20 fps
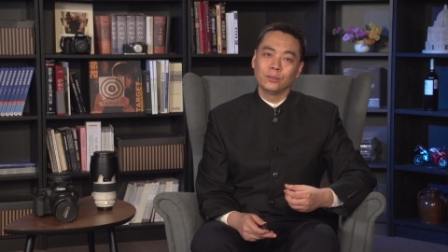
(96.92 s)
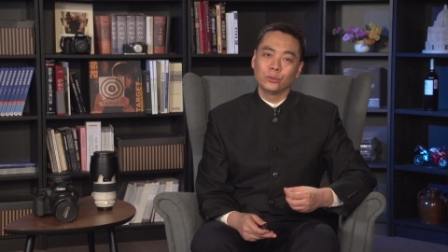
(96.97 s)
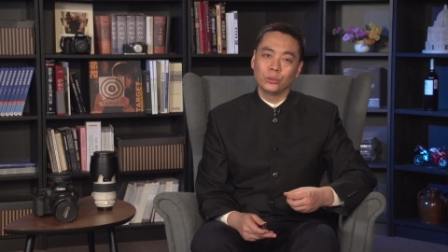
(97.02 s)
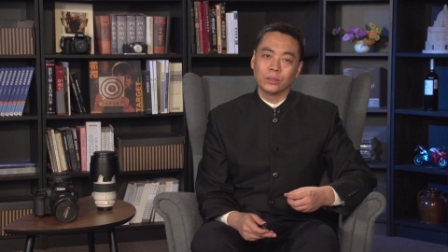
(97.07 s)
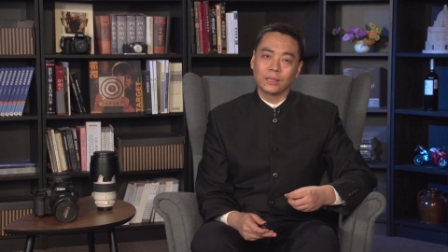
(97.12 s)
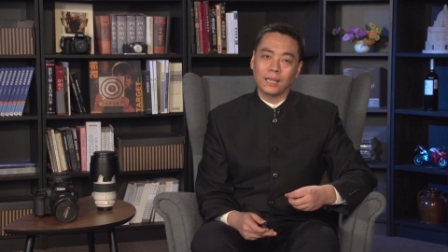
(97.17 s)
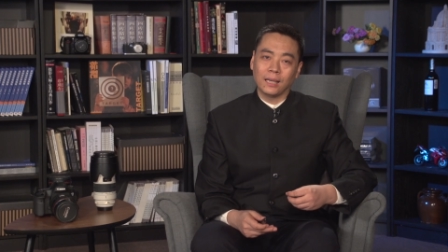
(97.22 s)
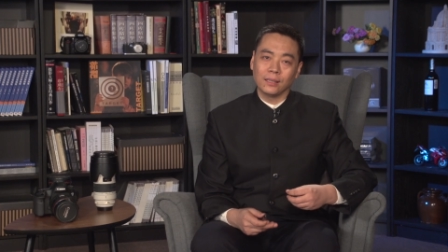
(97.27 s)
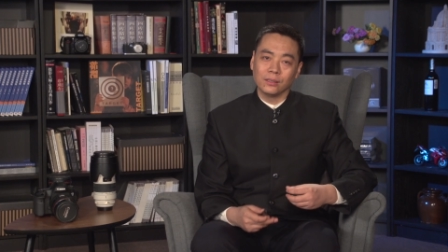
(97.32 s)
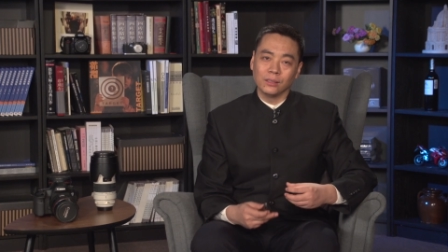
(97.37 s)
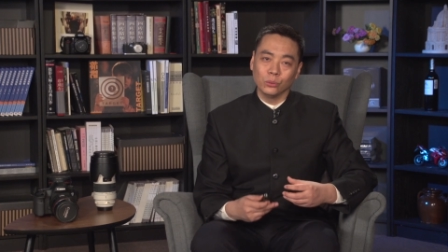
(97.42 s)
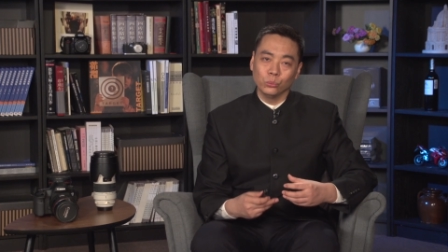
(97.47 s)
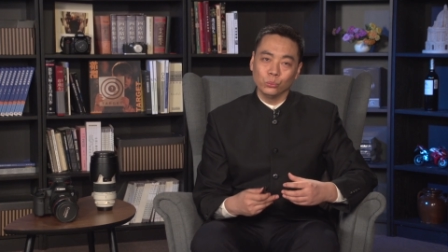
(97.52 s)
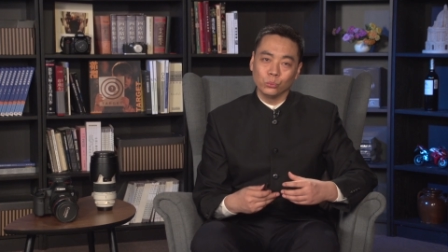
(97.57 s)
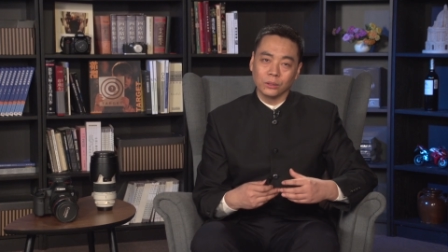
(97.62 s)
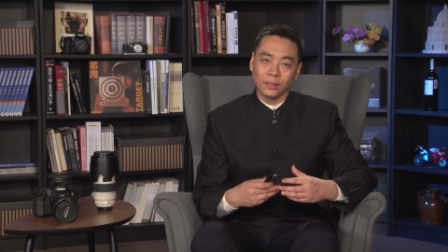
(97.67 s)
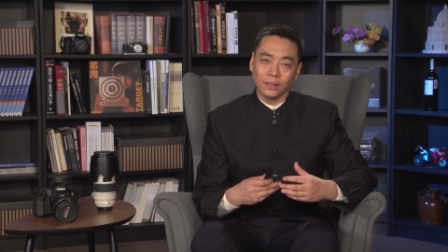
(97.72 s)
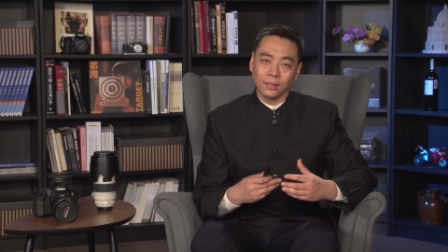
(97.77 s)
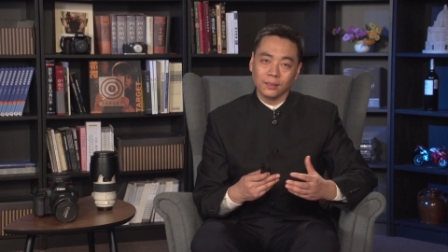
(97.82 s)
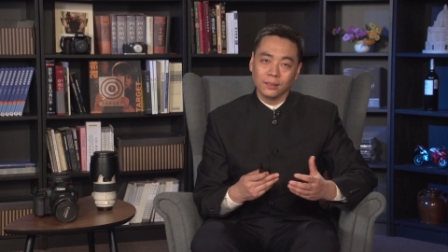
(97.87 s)
去看人物
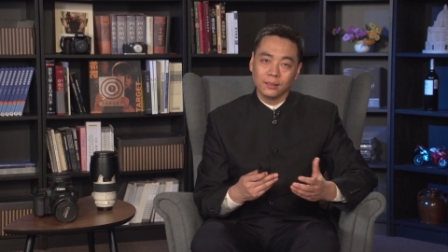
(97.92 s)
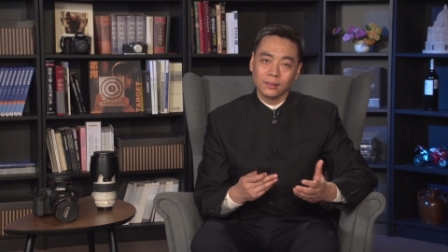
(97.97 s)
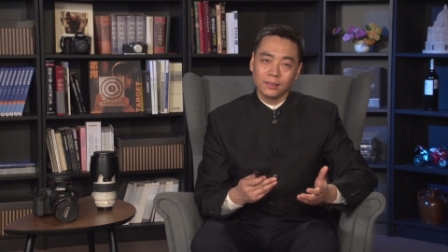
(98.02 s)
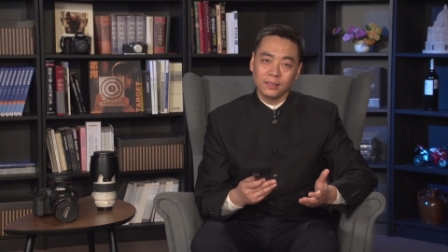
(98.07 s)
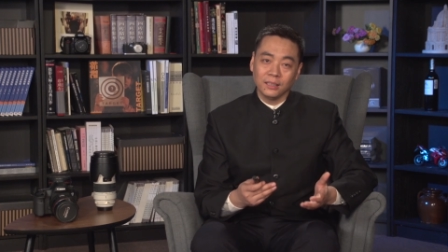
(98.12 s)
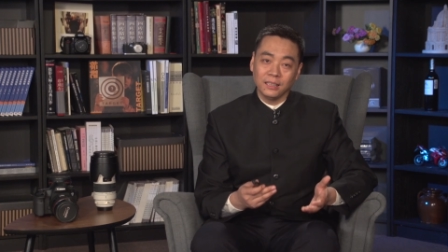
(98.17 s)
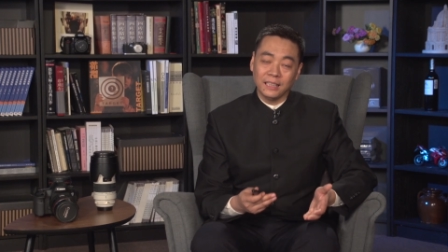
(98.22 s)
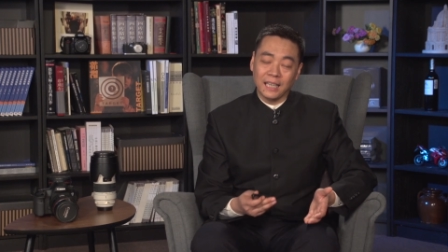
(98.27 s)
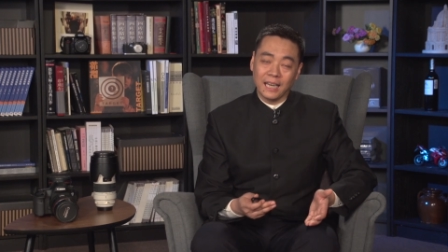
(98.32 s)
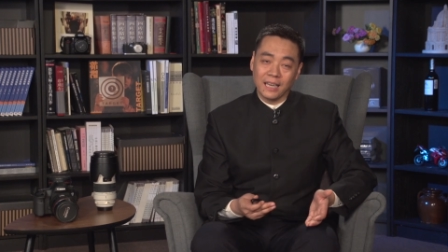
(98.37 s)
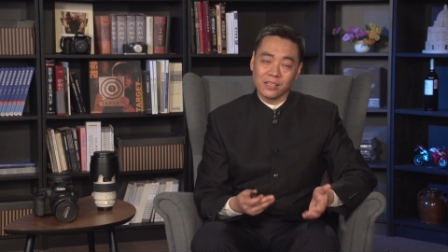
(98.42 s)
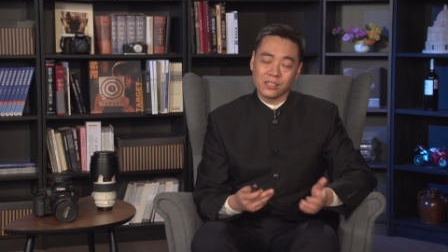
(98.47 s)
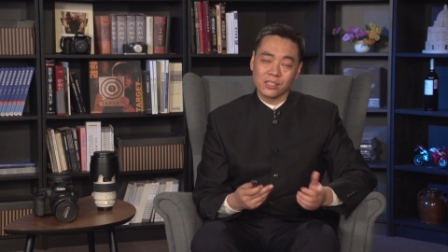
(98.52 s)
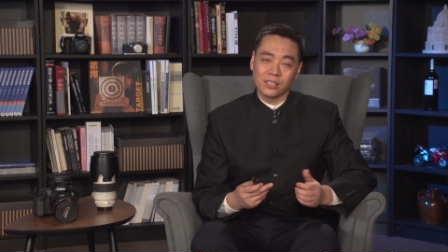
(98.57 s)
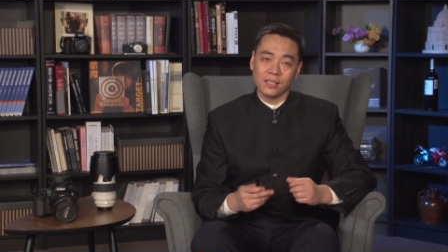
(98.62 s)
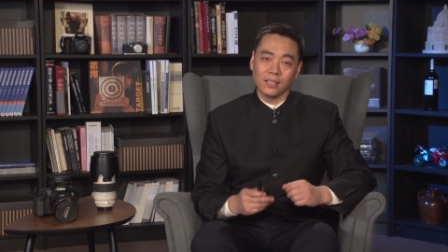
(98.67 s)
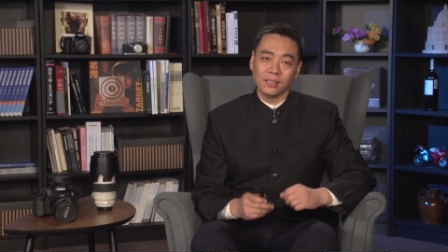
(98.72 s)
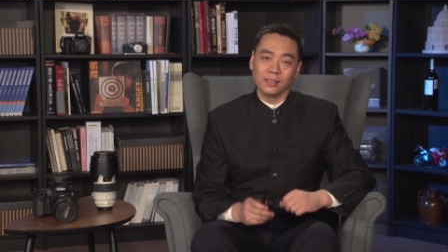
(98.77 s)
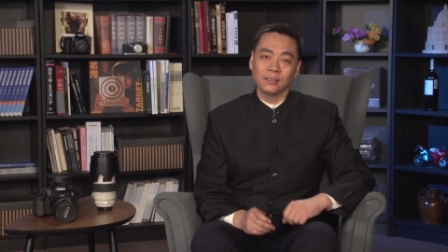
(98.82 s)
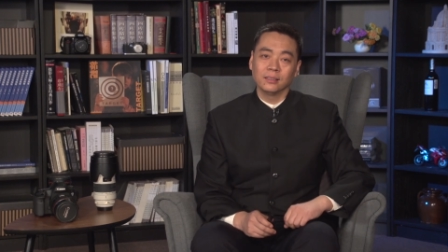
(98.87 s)
的眼
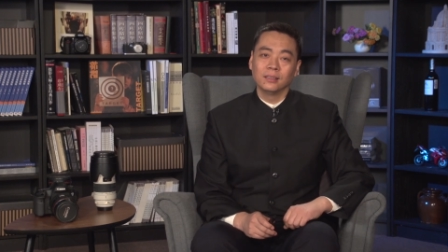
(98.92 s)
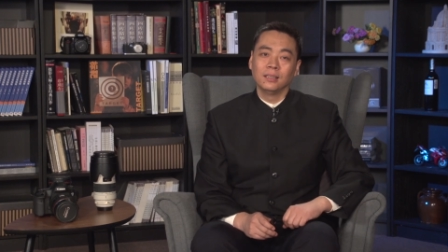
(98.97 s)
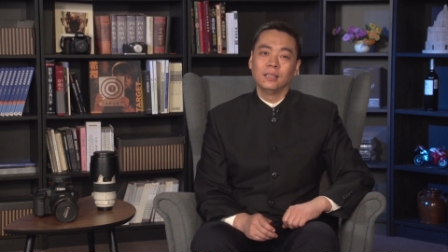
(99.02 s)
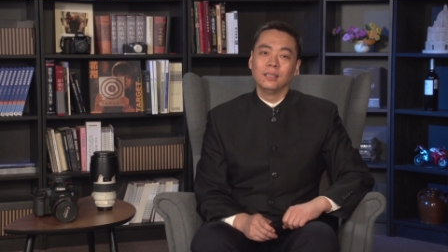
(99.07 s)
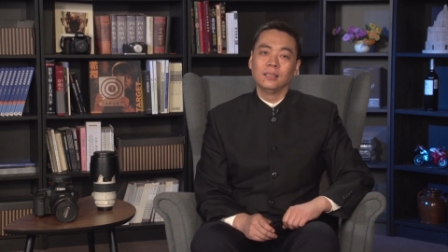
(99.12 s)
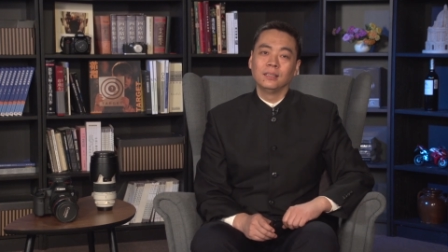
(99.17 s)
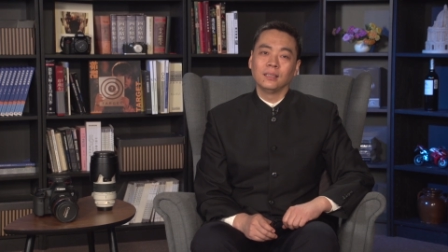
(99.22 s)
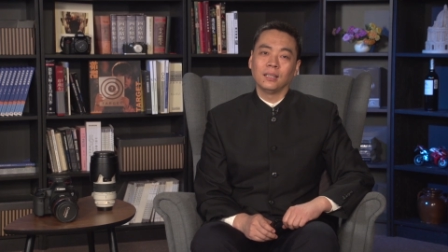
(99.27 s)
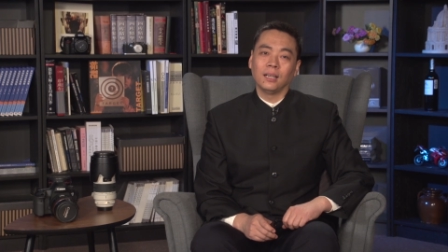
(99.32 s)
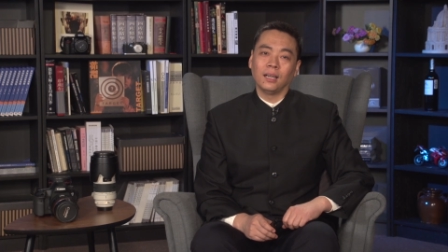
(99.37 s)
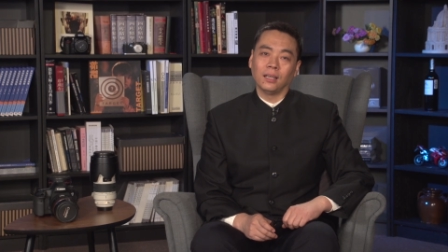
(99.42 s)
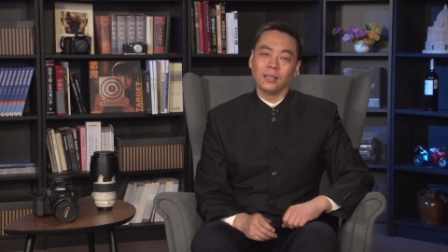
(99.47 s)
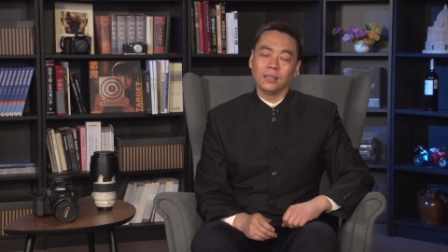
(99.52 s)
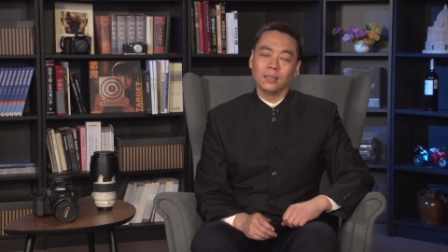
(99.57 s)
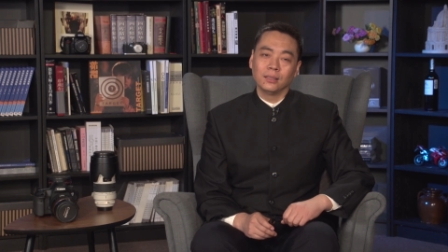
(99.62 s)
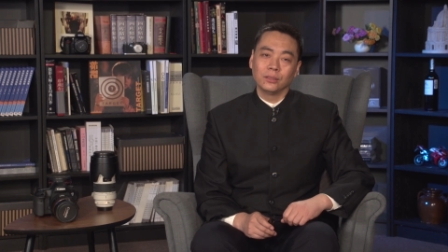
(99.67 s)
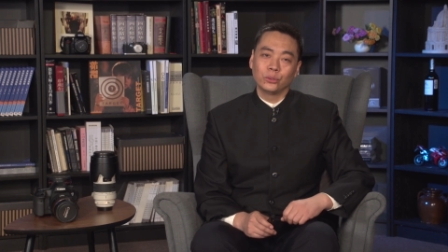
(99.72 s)
神啊，